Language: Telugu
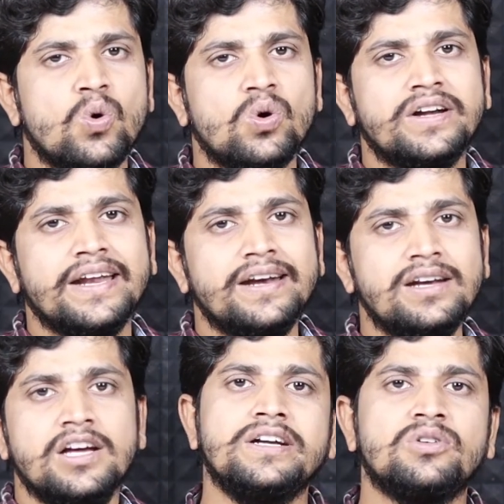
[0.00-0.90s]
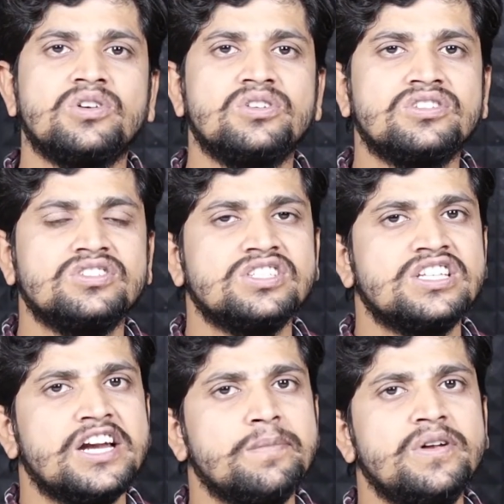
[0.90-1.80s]
నోట్ టెన్ టెన్ రెండోది
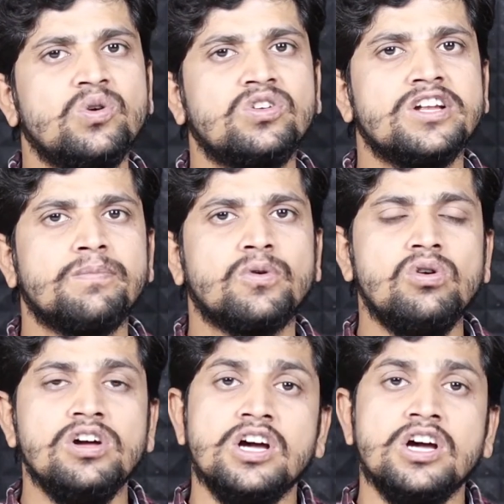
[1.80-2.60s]
వచ్చేసి రెడ్మీ నోట్ టెన్ ప్రో